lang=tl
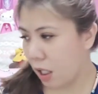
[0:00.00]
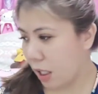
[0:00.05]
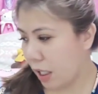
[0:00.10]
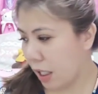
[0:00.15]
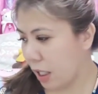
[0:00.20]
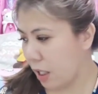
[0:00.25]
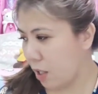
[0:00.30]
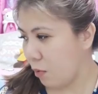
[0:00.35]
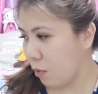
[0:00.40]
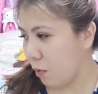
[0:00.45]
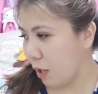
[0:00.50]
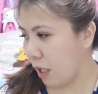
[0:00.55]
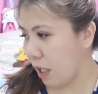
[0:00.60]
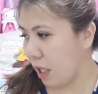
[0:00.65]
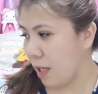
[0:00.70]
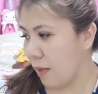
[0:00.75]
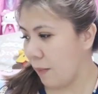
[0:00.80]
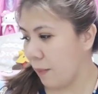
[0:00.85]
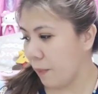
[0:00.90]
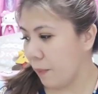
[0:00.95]

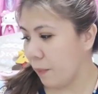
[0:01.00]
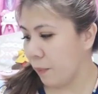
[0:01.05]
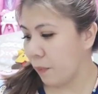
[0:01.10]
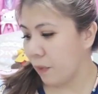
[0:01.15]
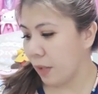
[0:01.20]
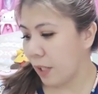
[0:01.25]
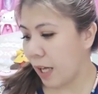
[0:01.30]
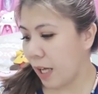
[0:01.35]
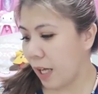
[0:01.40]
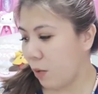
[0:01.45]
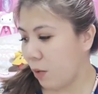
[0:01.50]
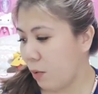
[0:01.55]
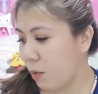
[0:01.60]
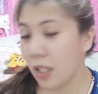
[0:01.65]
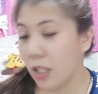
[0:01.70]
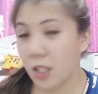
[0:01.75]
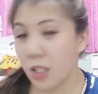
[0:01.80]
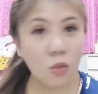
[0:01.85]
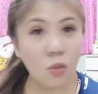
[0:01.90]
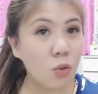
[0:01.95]
Anyway, I
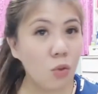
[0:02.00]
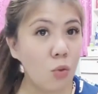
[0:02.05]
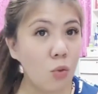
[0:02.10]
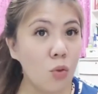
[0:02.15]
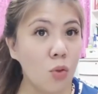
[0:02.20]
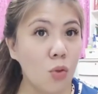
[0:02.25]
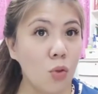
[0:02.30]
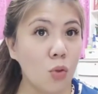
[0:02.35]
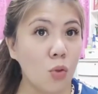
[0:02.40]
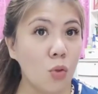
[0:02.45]
will introduce